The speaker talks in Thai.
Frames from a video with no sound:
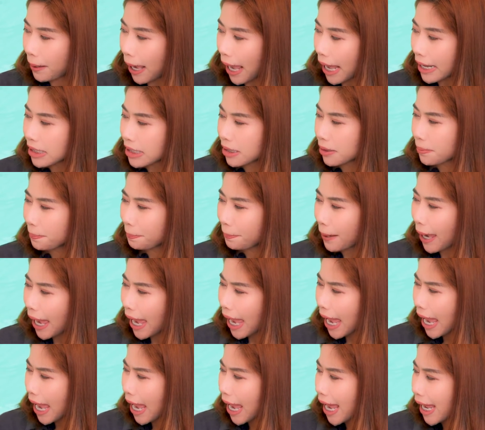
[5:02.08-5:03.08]
pant
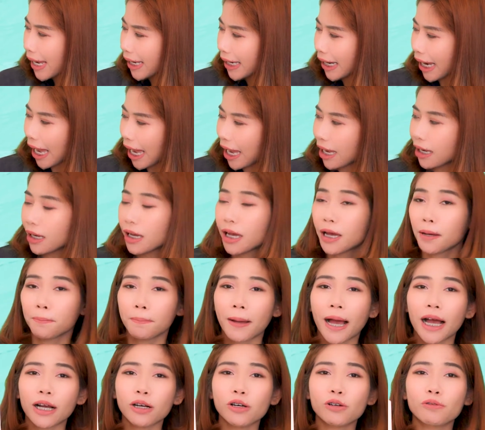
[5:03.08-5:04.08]
pant นะคะ
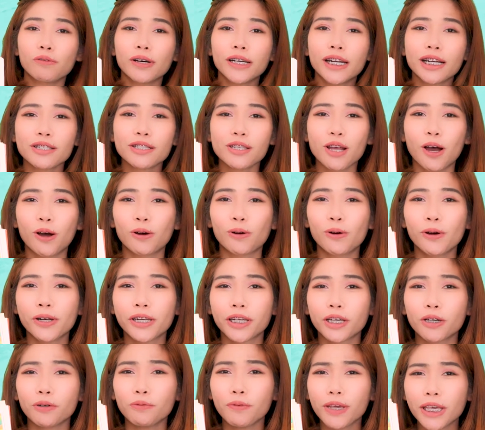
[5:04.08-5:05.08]
ปรากฏว่าทั้งสองคน
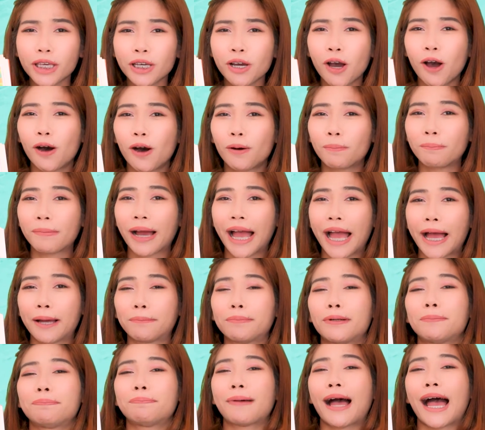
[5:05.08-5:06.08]
ก็วิ่งหอบมาหา
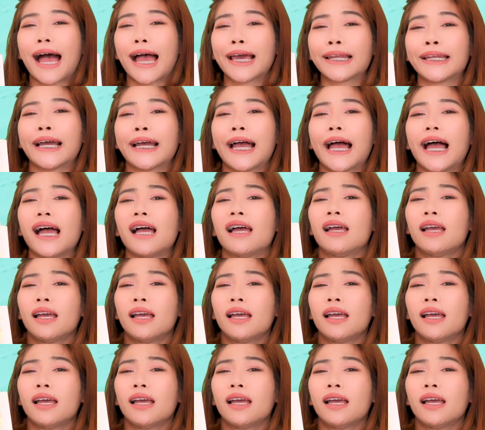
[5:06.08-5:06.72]
ป๊าป๊านะคะ